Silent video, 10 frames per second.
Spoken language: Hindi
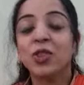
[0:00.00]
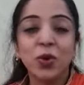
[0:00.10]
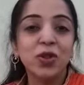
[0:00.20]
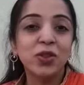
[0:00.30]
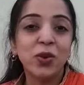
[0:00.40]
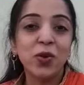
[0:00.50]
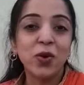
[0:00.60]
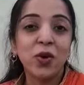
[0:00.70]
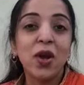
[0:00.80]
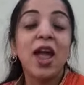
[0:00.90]
दोस्तों
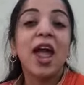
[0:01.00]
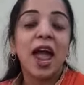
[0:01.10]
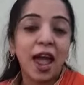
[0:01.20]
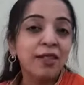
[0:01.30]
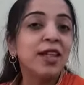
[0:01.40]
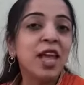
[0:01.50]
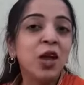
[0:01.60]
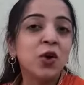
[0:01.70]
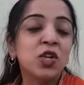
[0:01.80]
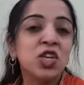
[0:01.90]
ऐसी ही
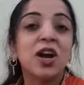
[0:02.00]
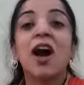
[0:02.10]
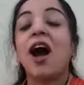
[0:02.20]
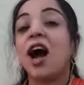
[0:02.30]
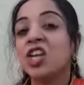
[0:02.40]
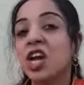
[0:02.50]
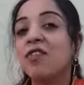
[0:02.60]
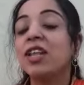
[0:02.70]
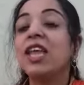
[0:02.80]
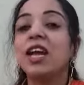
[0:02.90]
कुछ
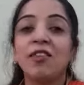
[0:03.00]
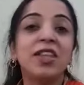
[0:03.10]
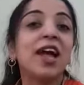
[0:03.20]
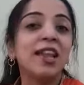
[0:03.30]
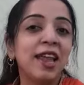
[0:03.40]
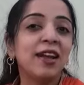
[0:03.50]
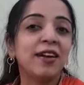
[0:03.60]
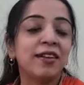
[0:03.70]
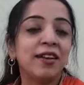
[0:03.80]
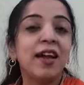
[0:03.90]
आशावादी कविताएं
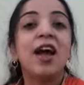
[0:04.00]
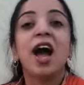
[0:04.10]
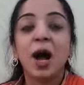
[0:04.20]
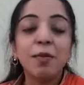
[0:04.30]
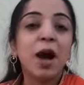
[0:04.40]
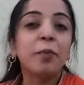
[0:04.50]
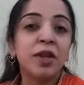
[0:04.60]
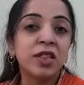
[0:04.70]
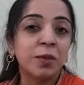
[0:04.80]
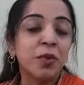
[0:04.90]
लेकर हम आपके
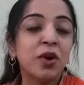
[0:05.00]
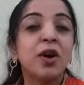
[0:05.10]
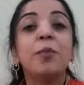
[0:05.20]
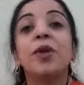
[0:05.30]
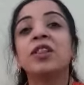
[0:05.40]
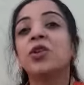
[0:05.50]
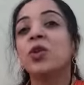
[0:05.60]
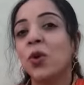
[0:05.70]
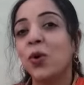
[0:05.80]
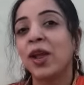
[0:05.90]
सम्मुख प्रस्तुत
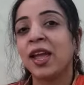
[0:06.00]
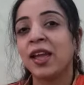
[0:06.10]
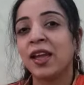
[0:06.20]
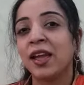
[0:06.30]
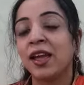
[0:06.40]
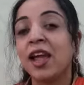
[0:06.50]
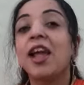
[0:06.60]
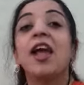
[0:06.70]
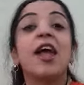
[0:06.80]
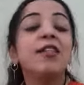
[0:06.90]
हो रहे हैं
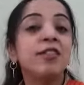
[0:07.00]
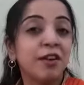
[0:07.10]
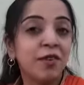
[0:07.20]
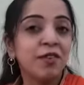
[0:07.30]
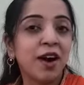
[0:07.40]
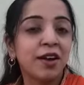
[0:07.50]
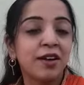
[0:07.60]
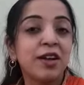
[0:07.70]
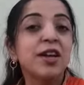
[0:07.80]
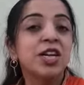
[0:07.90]
इस रविवार
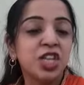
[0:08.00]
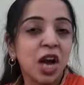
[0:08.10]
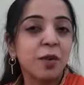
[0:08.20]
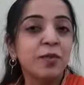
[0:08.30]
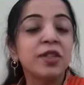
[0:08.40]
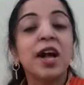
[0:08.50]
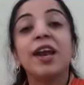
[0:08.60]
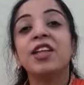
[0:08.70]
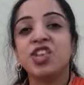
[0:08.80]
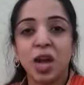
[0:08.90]
शाम
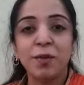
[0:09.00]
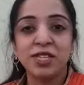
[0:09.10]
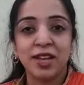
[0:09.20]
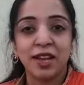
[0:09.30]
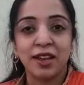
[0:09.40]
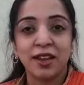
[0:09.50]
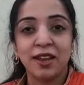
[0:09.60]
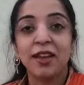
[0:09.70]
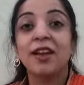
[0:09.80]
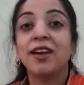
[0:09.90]
साढ़े छह बजे
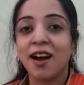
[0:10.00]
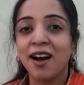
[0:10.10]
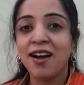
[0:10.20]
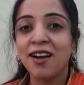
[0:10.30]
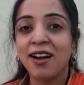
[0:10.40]
कहा